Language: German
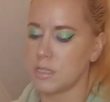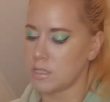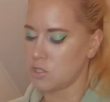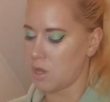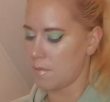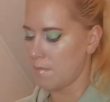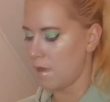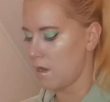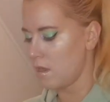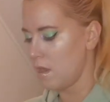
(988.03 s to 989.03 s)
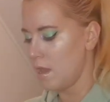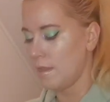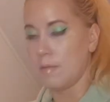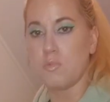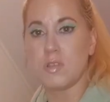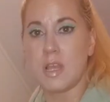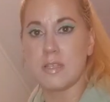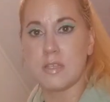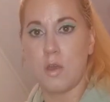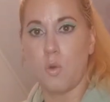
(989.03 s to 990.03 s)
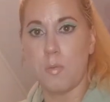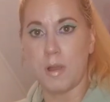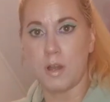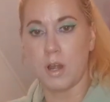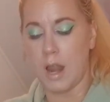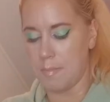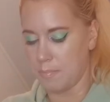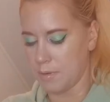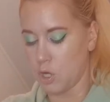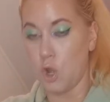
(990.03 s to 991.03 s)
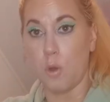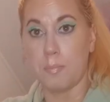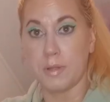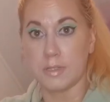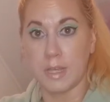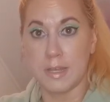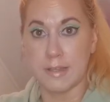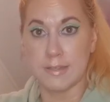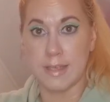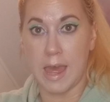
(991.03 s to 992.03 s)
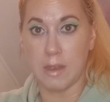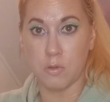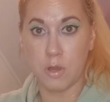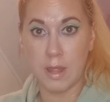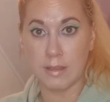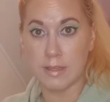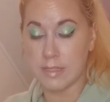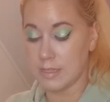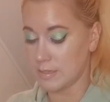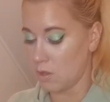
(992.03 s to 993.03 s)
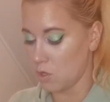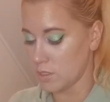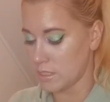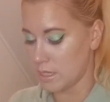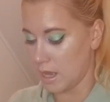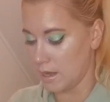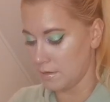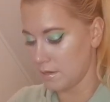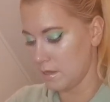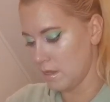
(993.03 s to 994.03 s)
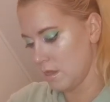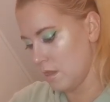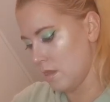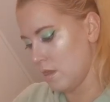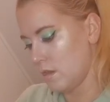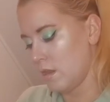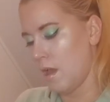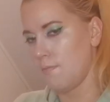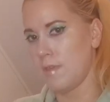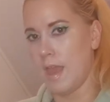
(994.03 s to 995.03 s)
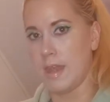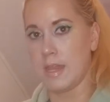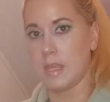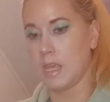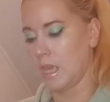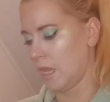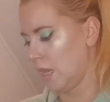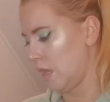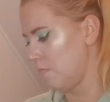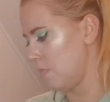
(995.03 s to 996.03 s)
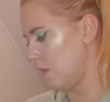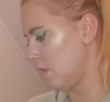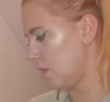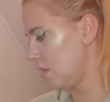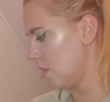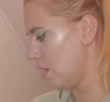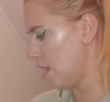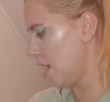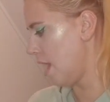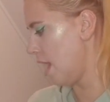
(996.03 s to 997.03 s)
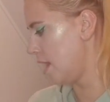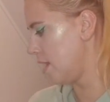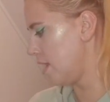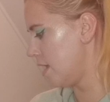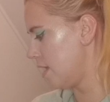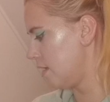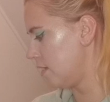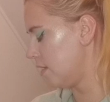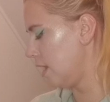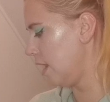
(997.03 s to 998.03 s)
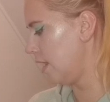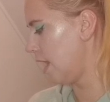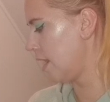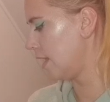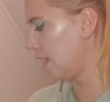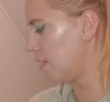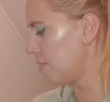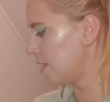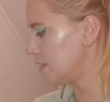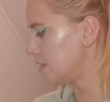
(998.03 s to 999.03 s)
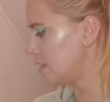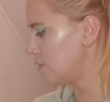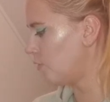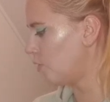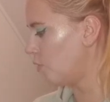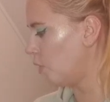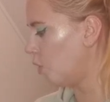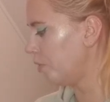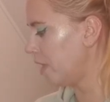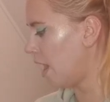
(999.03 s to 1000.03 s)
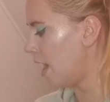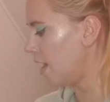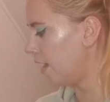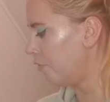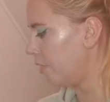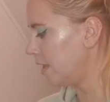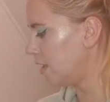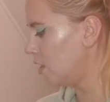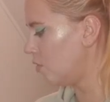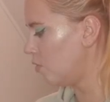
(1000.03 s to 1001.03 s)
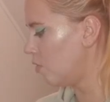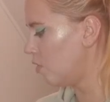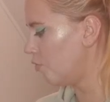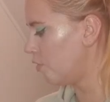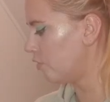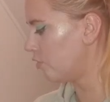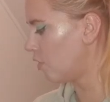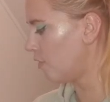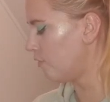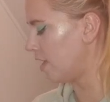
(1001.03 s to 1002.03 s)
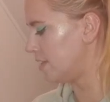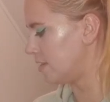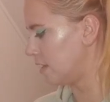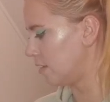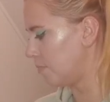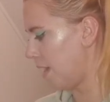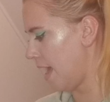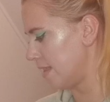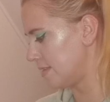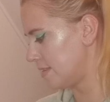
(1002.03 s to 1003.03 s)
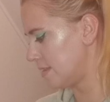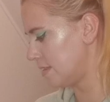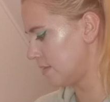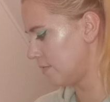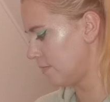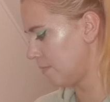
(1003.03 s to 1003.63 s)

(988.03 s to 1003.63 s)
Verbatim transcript: Jetzt schauen wir mal, da muss ja jetzt der Oberklapp Klopper drinnen sind, oder? Dass sich das auszahlt. Da haben wir eine Creme. Eine. Nee, keine Creme, das ist von Rodial Retinol Resurfacing Pads.